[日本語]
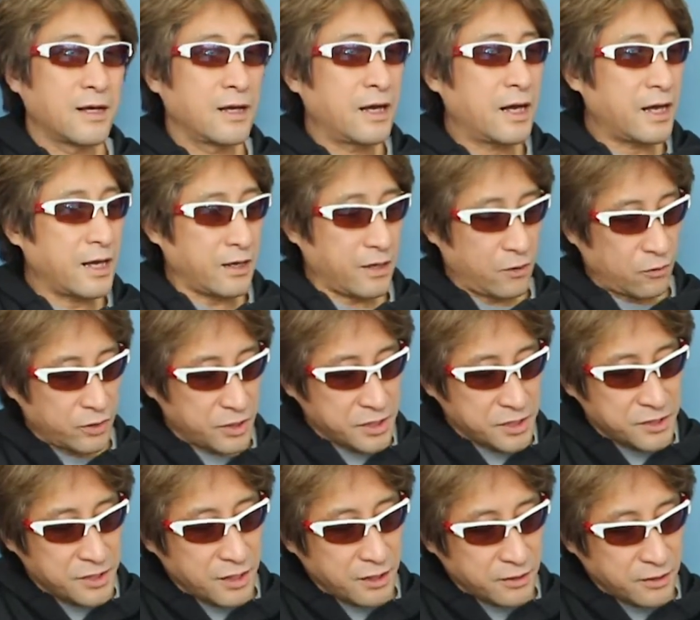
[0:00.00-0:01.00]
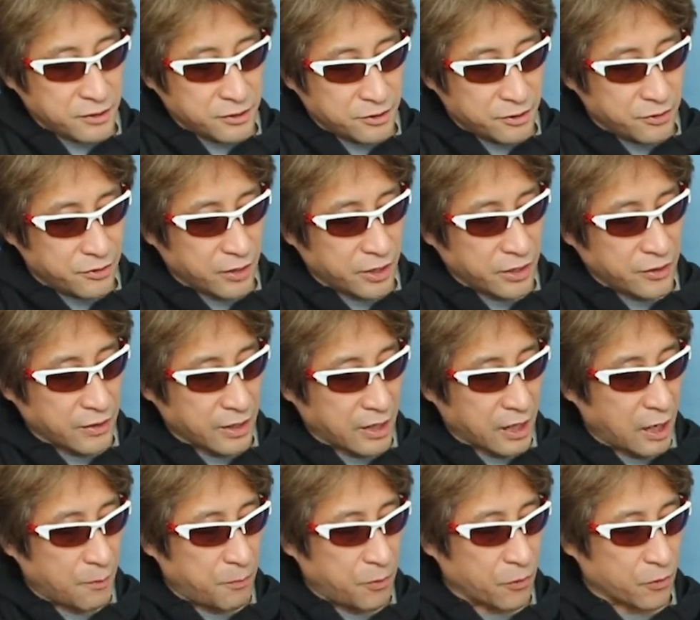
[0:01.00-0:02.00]
はいオリジナルにするときには
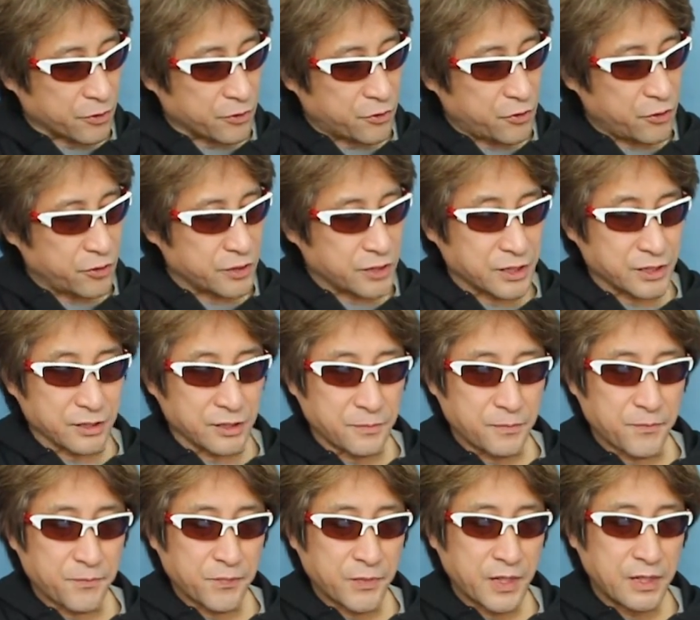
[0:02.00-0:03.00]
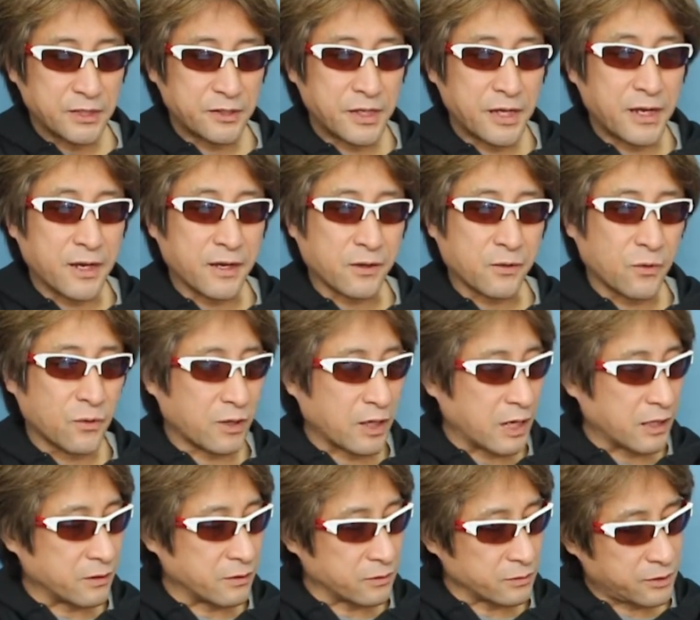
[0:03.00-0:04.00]
カポを9にして今
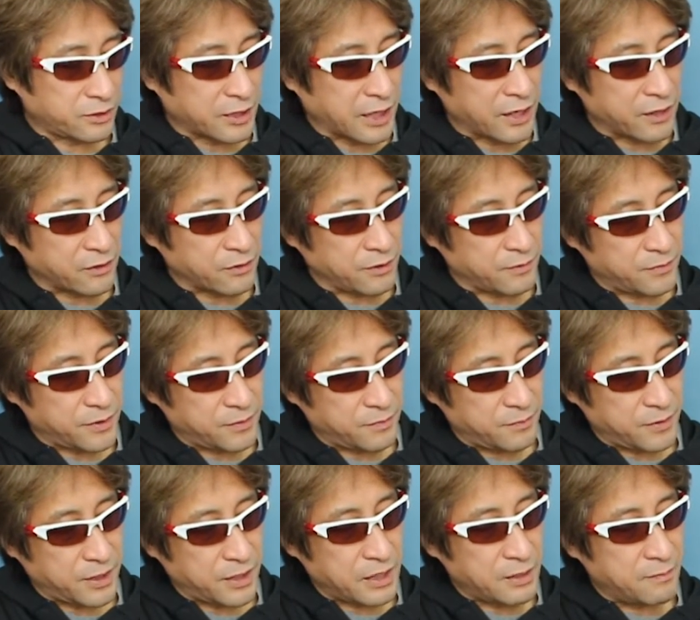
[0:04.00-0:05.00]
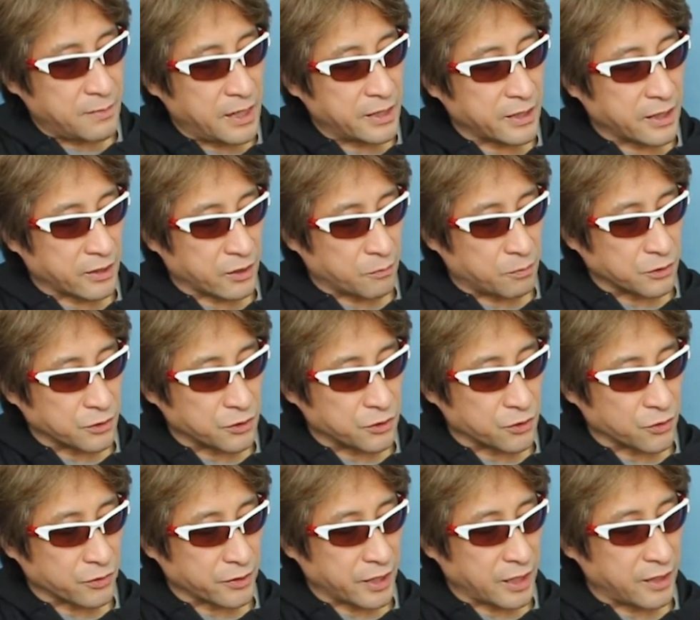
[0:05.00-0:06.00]
回の伝える e マイナーの
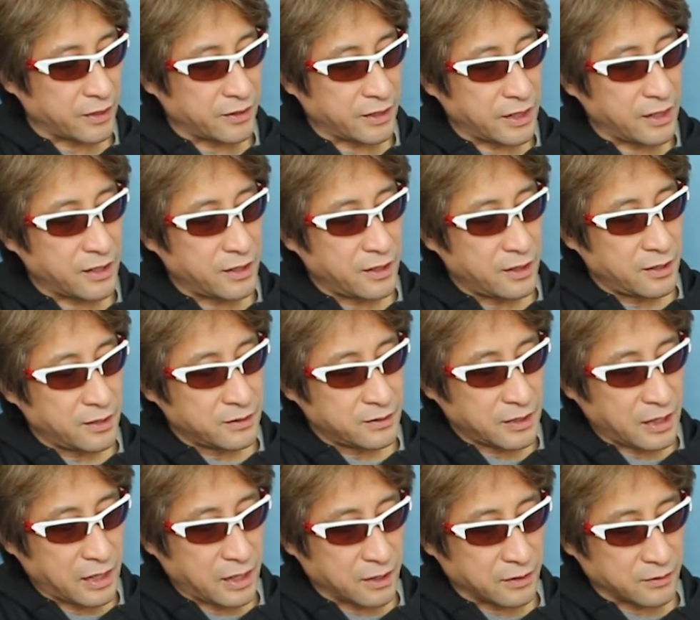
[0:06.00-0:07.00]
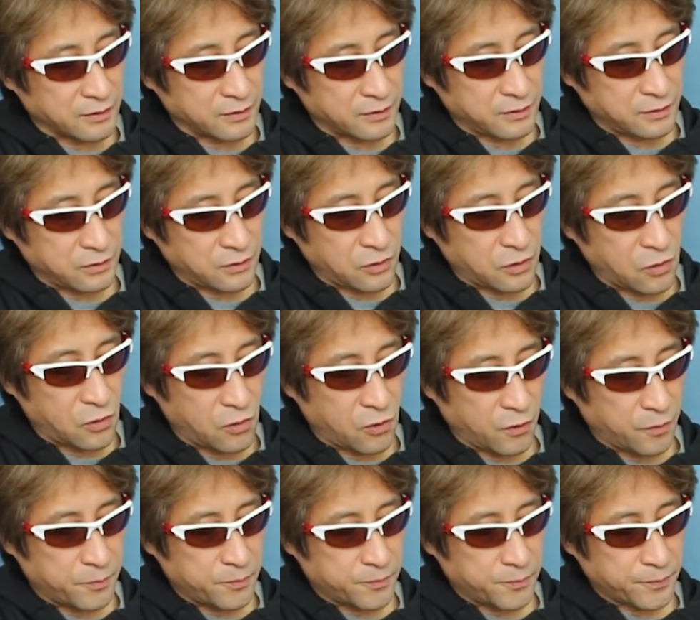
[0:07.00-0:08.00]
ポジションでね
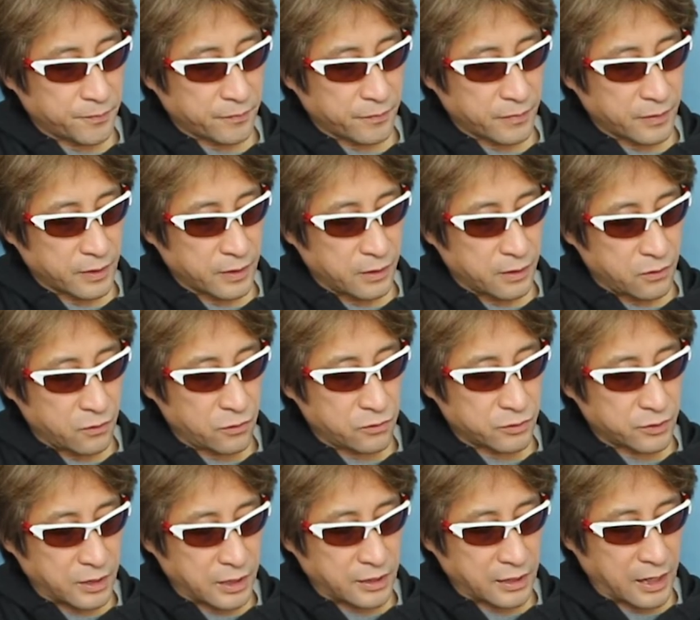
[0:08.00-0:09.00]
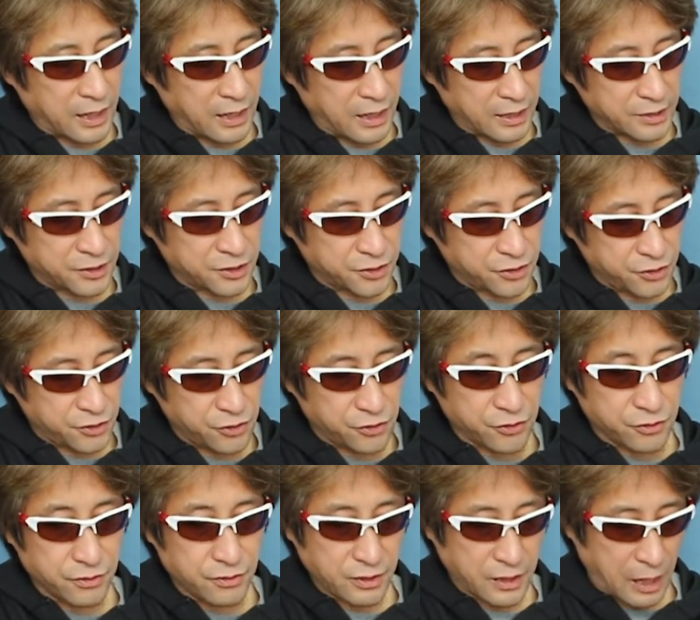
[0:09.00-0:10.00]

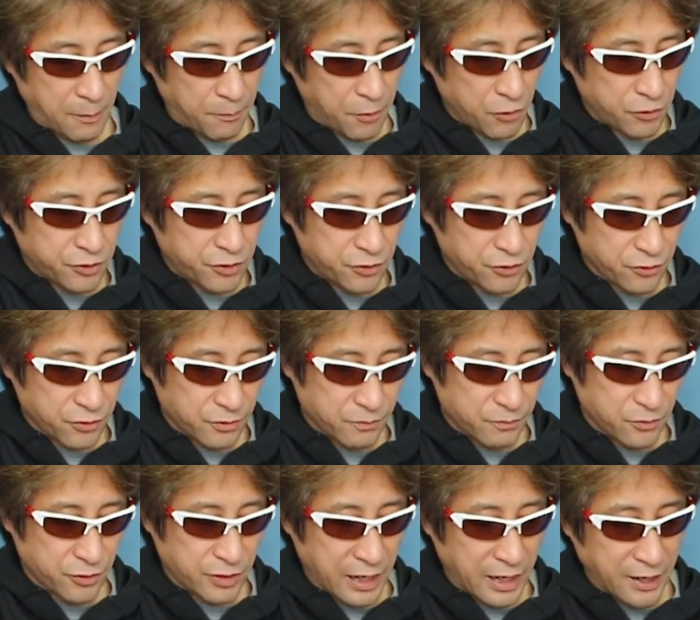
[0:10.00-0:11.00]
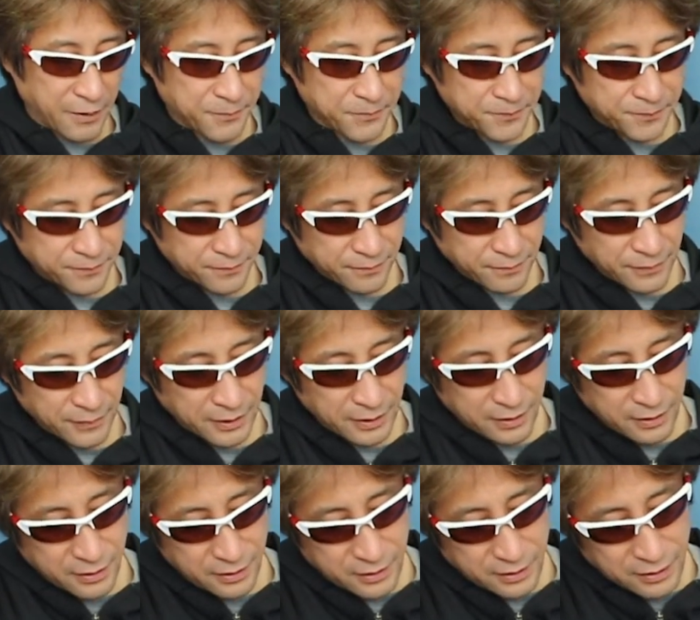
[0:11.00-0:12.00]
35678カポ9もね
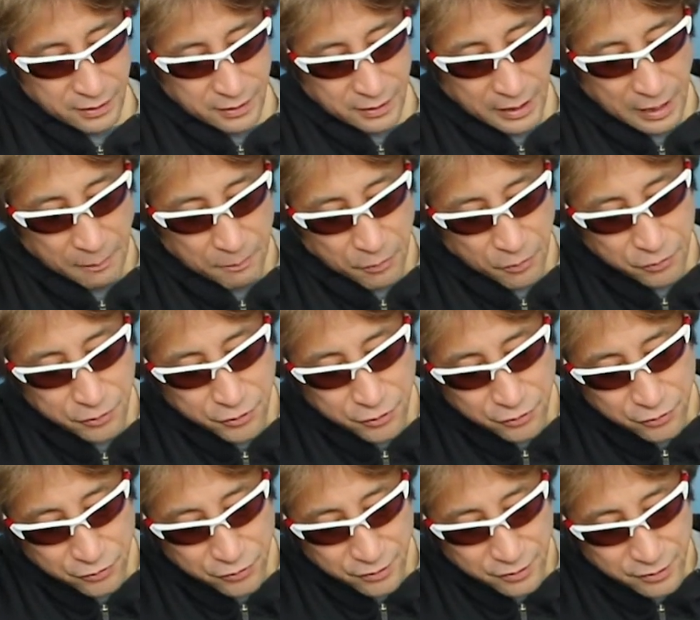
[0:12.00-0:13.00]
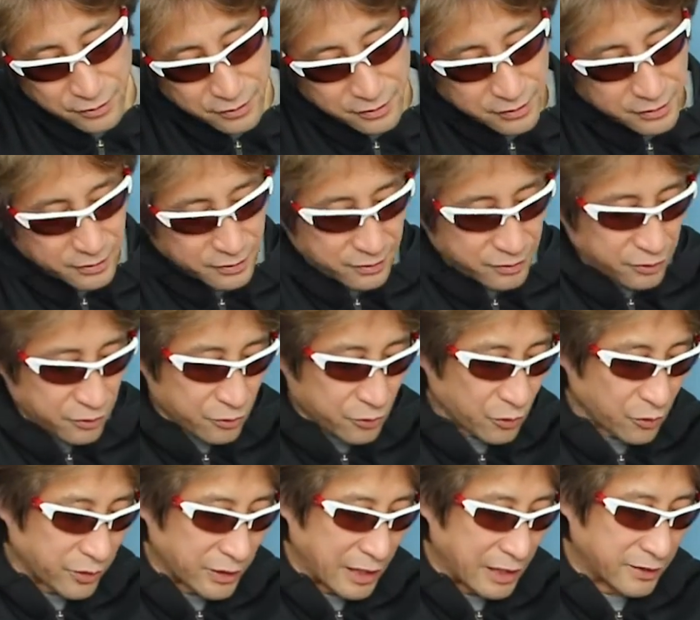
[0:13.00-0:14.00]
カポ9っていう
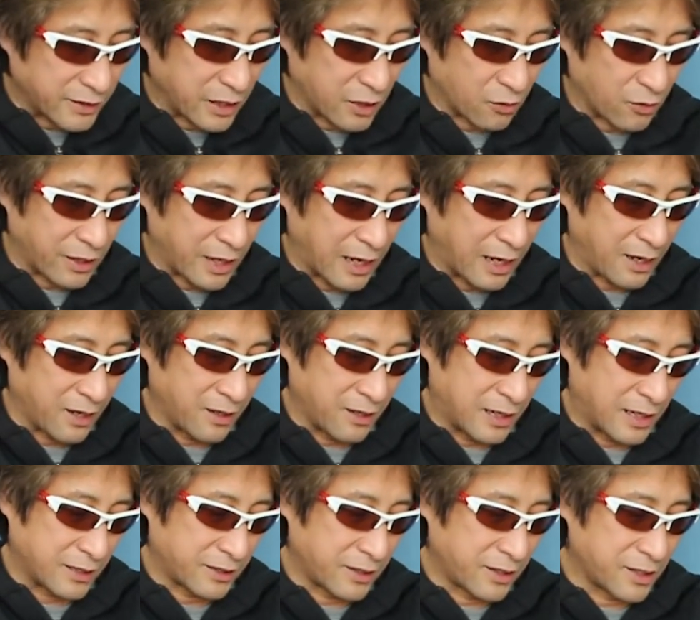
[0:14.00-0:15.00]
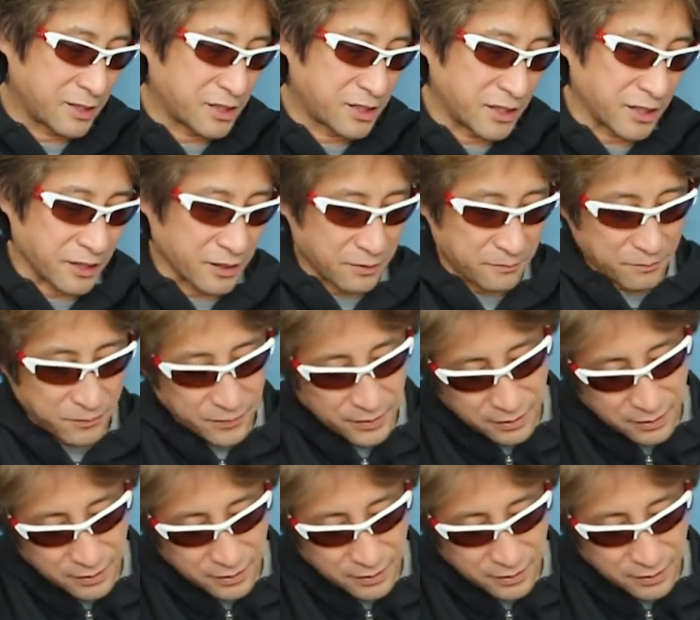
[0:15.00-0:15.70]
と何だろうね新しい